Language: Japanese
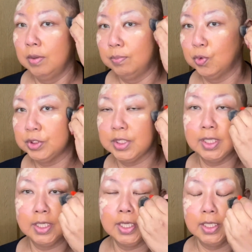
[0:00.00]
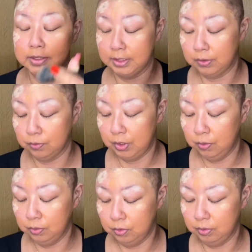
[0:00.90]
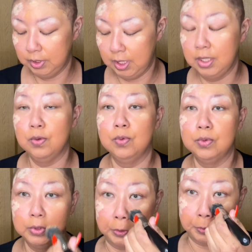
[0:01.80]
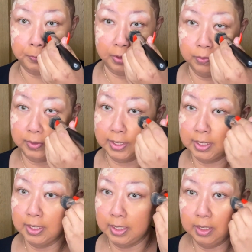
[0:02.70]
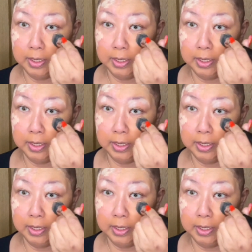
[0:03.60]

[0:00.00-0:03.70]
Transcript: 申し訳ないですけど日本の芸能の人はよくわからない